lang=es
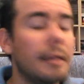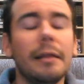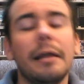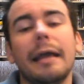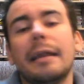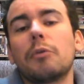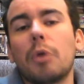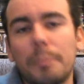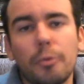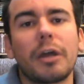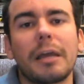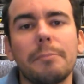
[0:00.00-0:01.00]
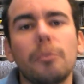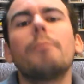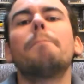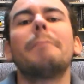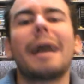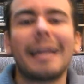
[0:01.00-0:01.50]
En el cual, por ejemplo,
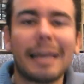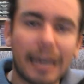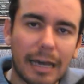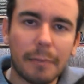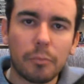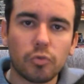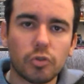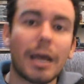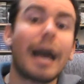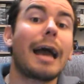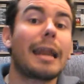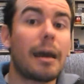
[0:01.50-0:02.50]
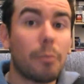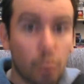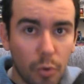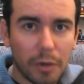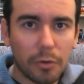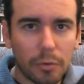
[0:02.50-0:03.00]
manejamos al
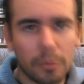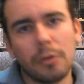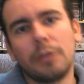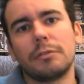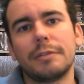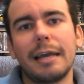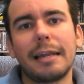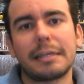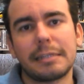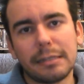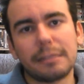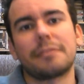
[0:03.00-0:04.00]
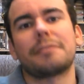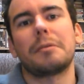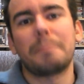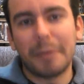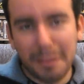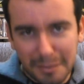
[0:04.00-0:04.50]
abuelo de Alexandra, es decir,
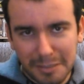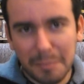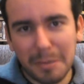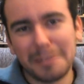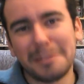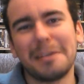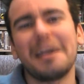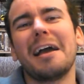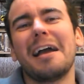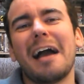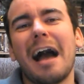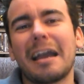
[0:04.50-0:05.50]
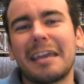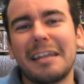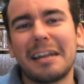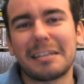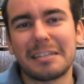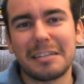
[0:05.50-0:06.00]
precisamente a quien
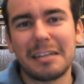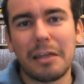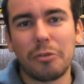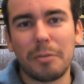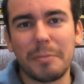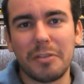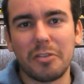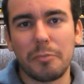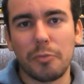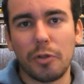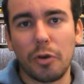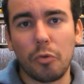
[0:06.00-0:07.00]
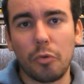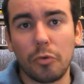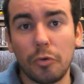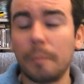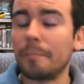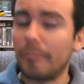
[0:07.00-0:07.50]
han asesinado al principio del juego,
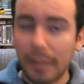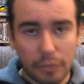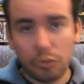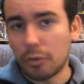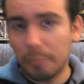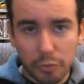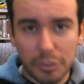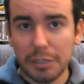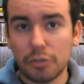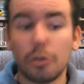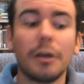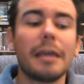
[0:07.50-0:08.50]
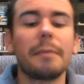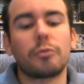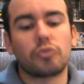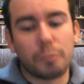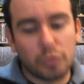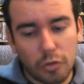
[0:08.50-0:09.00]
¿no? Entonces, pues es eso. Y por
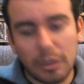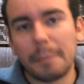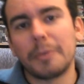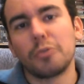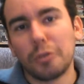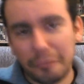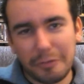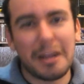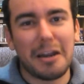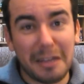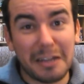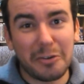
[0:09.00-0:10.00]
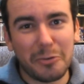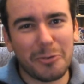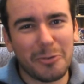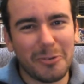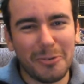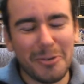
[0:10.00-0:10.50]
supuesto el capítulo final es
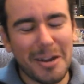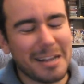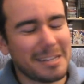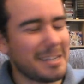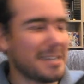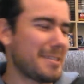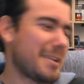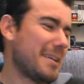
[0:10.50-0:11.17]
con, con Alexander.